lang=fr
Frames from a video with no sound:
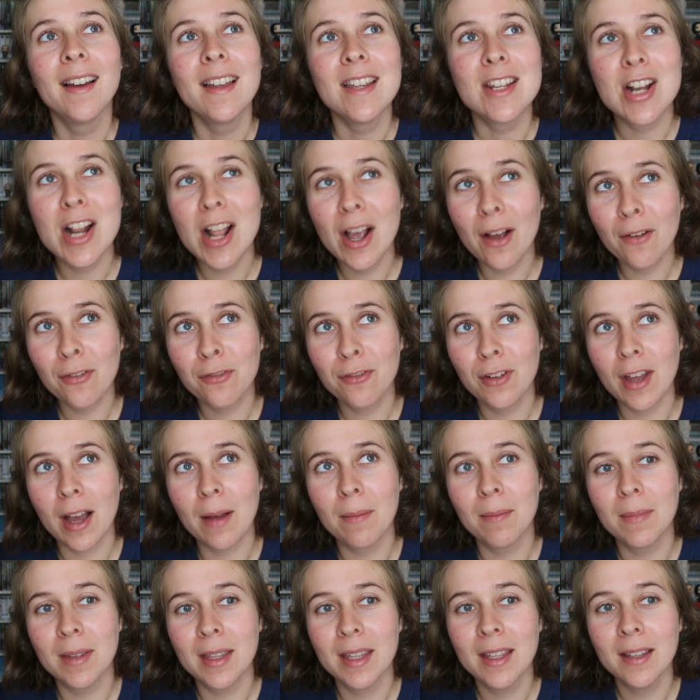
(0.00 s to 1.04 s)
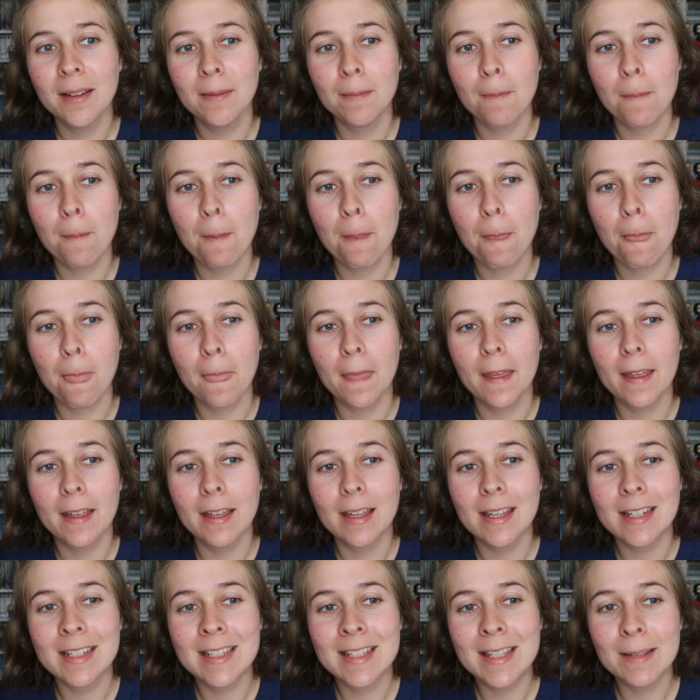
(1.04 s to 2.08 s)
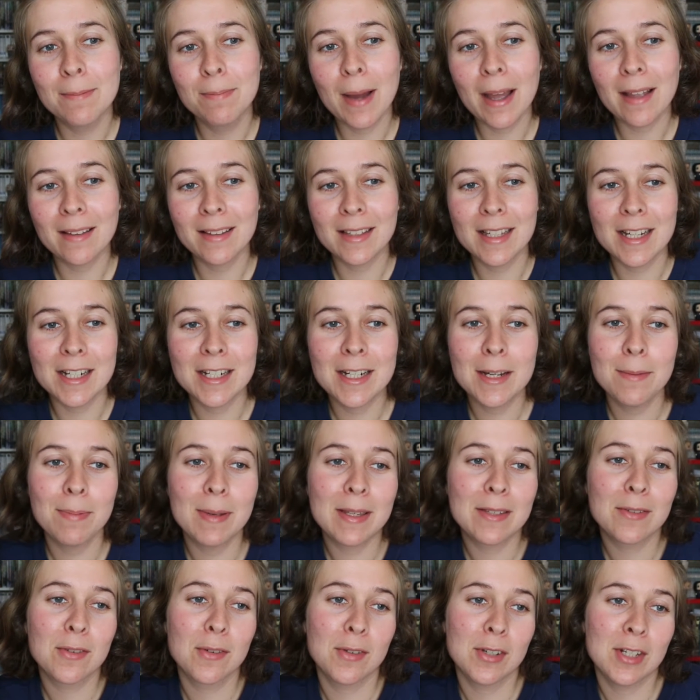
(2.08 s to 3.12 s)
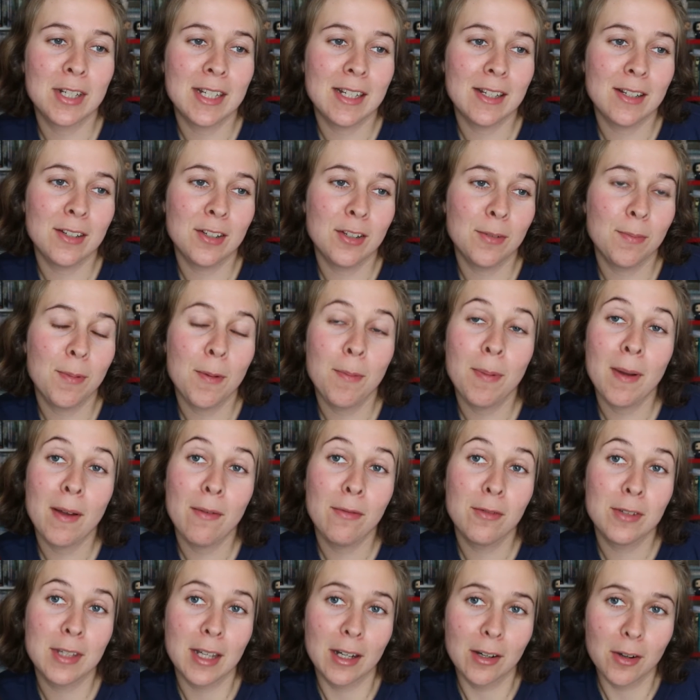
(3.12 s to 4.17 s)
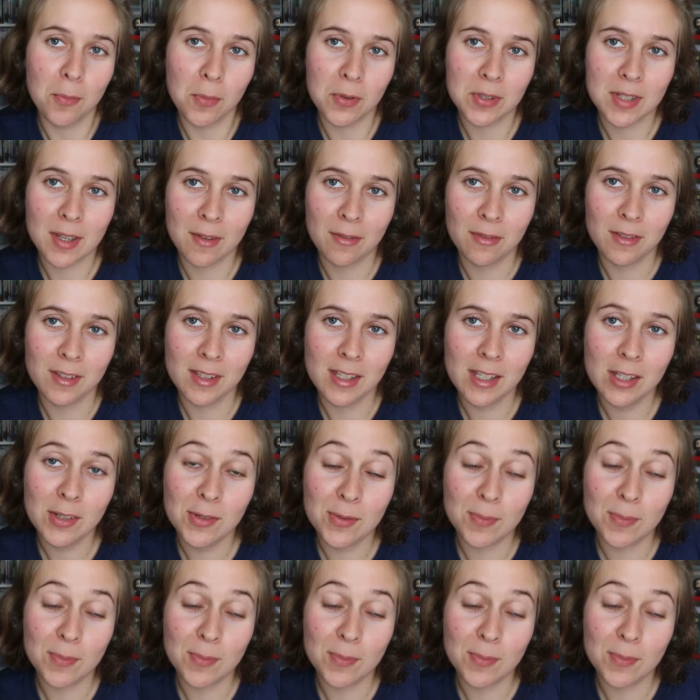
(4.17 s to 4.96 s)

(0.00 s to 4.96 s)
Je l'ai refermé et j'étais partagé parce que je, ne peux pas vous dire comment ça finit.